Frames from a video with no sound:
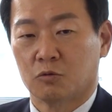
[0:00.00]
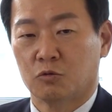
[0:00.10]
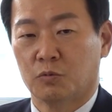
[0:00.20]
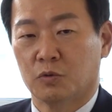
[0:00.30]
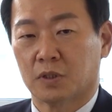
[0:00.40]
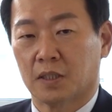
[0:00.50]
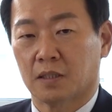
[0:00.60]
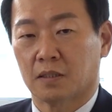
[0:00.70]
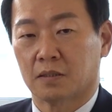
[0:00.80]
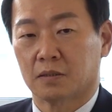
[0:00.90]

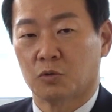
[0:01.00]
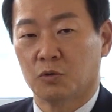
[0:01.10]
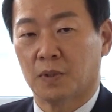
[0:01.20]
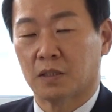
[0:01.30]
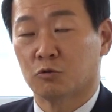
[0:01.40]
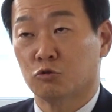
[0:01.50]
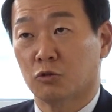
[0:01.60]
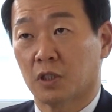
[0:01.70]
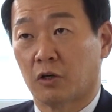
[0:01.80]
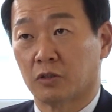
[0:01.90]
후보들의 소위 말하는
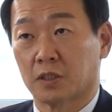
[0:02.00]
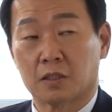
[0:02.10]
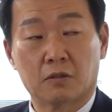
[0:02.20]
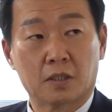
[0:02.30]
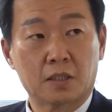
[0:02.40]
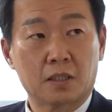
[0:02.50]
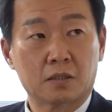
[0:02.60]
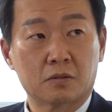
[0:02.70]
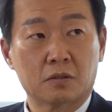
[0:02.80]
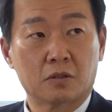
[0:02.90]
순수한 경쟁력에
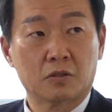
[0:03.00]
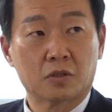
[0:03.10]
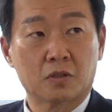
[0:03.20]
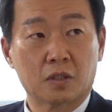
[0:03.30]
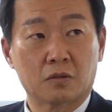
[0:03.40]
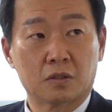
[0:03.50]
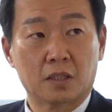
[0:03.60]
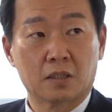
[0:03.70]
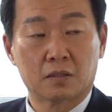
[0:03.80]
따라서 결정되는 거다.